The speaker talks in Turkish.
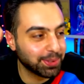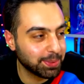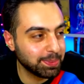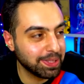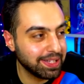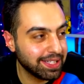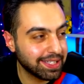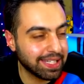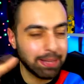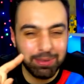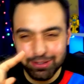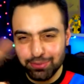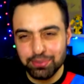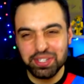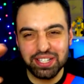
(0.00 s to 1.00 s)
doğru bildik.
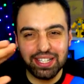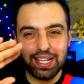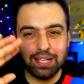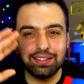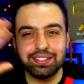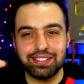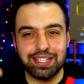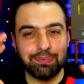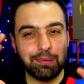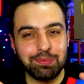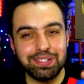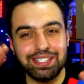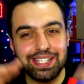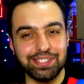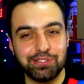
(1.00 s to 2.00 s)
Ama Türkiye'de yanlış
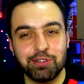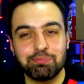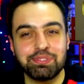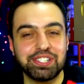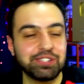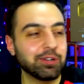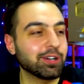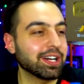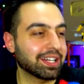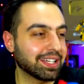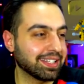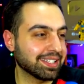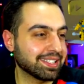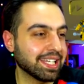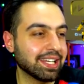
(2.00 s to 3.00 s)
yapabileceğin çok bir şey yok
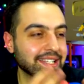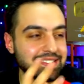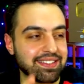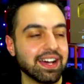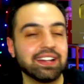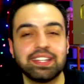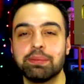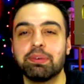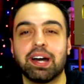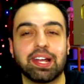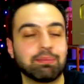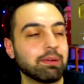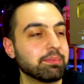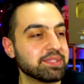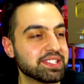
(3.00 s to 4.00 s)
arkadaşlar. Sade bir
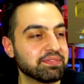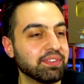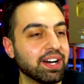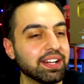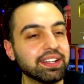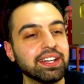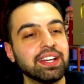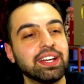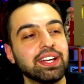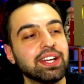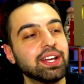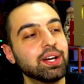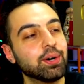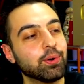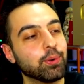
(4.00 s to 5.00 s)
armamız var.
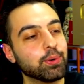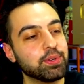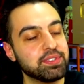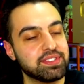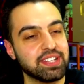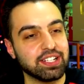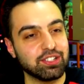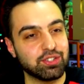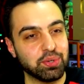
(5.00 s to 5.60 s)
O yüzden